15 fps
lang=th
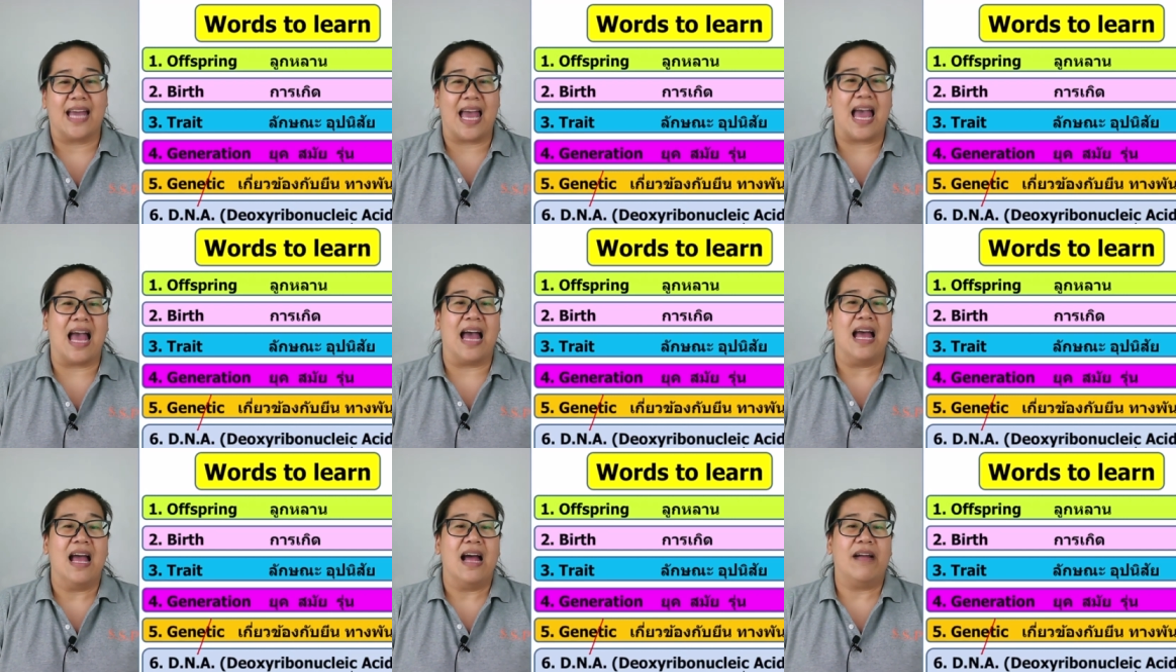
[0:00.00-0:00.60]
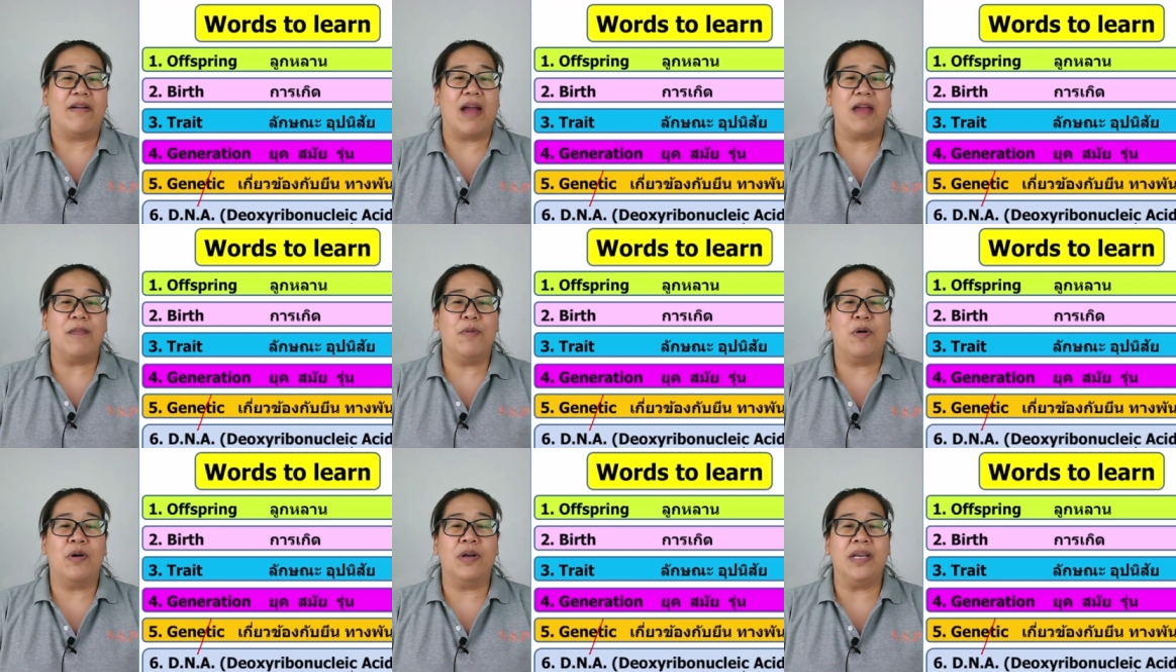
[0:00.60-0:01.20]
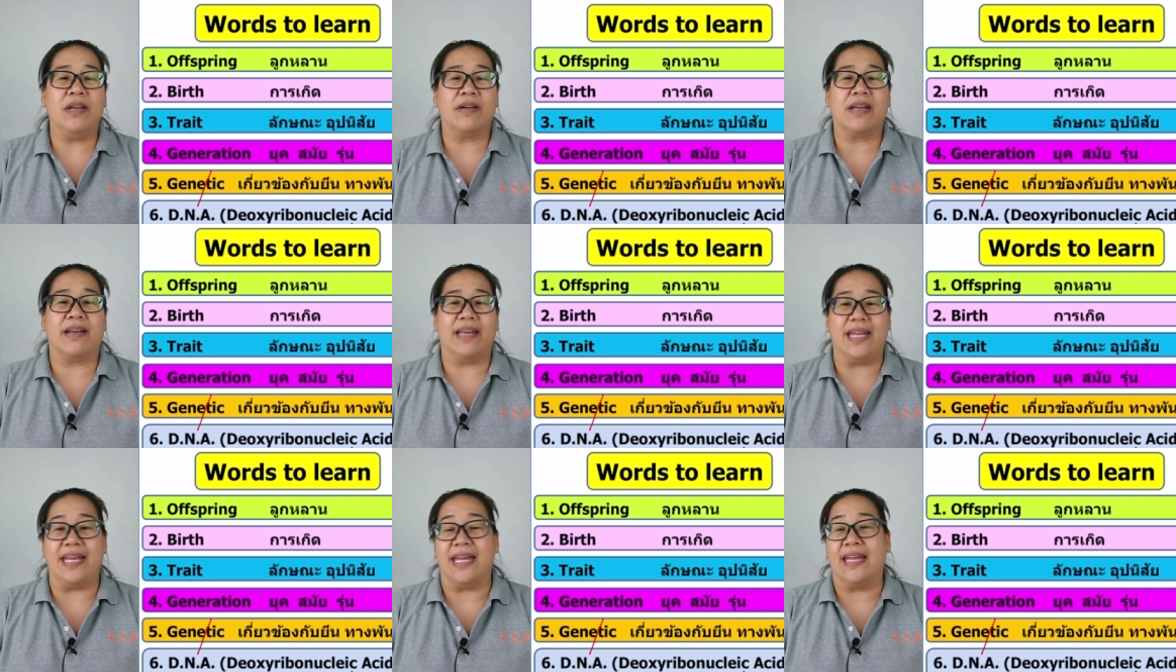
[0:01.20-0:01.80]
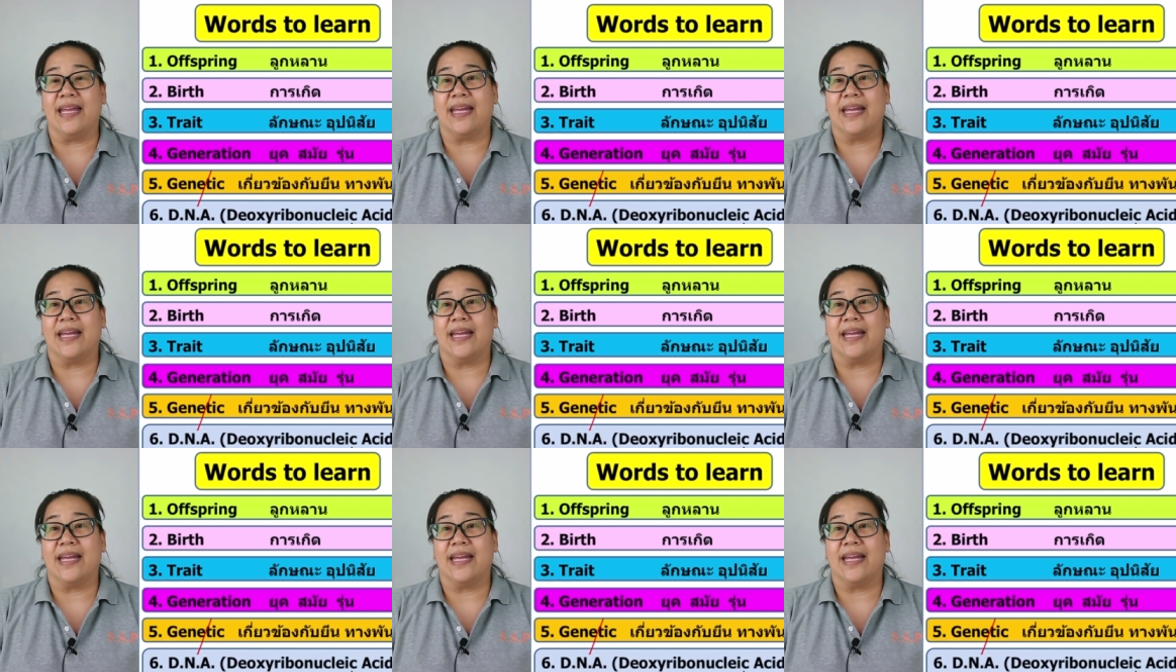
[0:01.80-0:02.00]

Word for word: ค่ะ ribonucleic